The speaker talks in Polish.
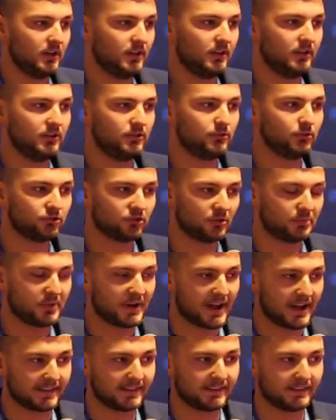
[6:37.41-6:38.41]
i dużo
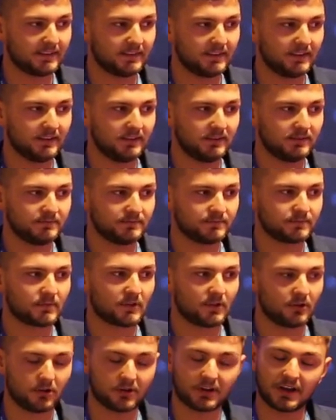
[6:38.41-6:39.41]
pracy
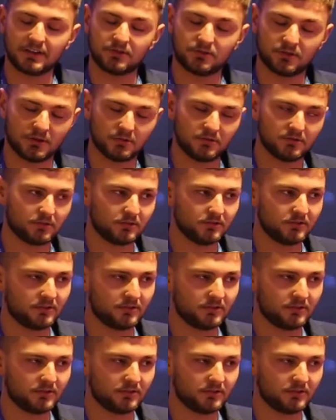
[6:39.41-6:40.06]
organizuje, e,